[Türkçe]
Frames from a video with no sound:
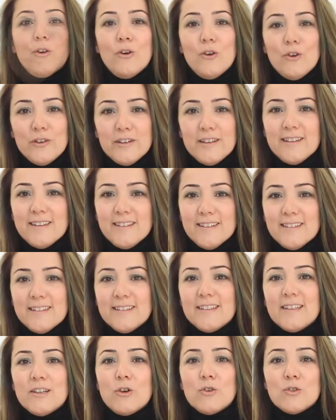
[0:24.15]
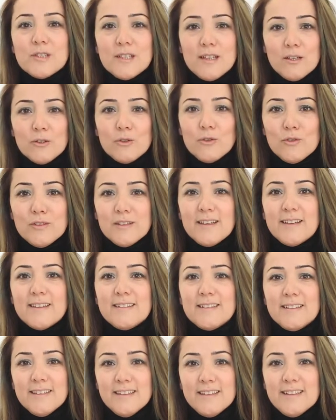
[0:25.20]
Örneğin özel
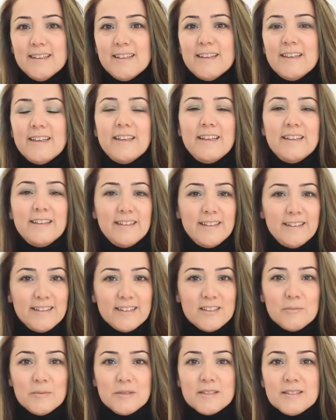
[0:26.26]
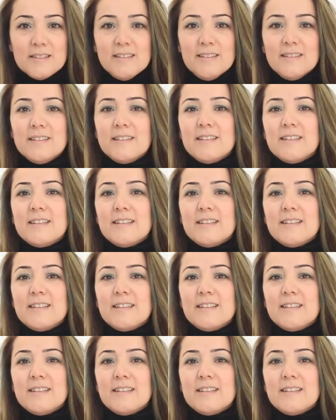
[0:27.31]
günlerde hediyelerimizi